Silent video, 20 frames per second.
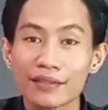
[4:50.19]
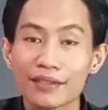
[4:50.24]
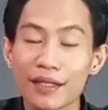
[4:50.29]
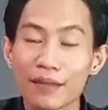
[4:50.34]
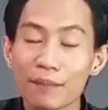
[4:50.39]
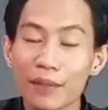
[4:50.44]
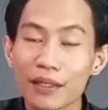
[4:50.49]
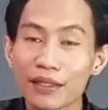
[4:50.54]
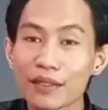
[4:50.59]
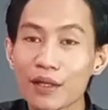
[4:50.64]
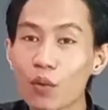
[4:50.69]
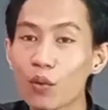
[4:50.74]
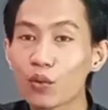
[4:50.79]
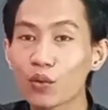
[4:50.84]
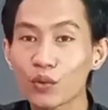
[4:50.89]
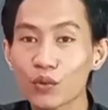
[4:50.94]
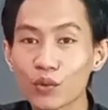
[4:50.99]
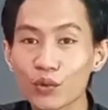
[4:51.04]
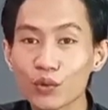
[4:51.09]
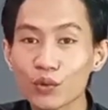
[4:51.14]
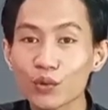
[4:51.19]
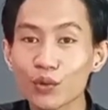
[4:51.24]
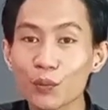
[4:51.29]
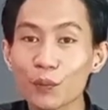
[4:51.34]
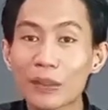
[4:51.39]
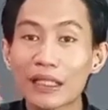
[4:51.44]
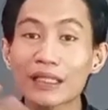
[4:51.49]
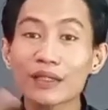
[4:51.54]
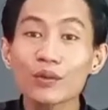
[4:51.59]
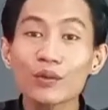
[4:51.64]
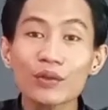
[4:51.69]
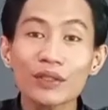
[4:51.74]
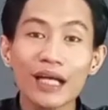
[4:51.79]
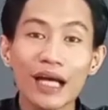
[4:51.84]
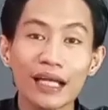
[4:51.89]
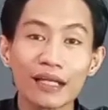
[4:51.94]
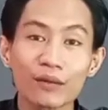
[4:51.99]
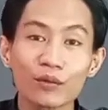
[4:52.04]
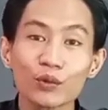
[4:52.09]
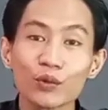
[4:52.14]
zaman dahulu untuk
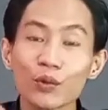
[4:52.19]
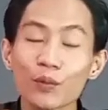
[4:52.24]
menentukan,